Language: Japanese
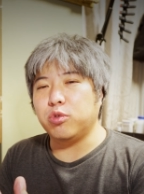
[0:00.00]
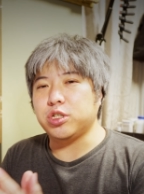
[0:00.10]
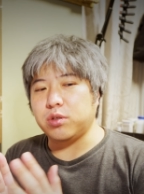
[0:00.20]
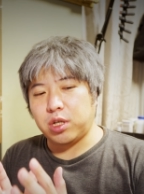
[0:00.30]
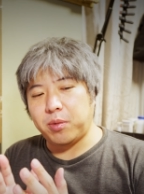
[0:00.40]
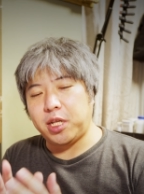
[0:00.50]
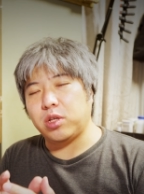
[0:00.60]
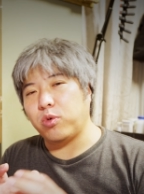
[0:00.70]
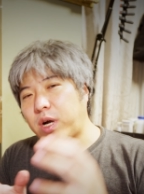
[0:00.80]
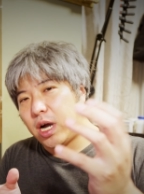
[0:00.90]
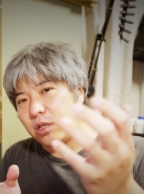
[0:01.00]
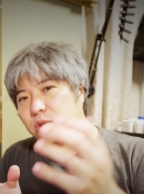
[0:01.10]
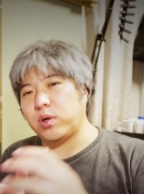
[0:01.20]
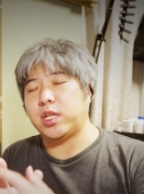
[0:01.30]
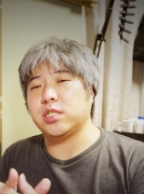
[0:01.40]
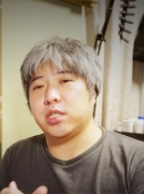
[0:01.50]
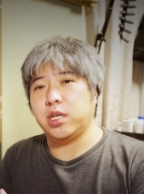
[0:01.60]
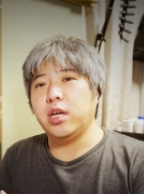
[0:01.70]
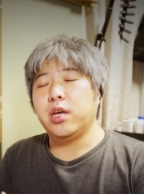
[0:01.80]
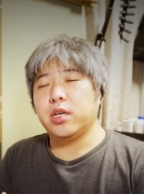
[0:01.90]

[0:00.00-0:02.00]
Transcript: もちろんデメリットも角度がですね、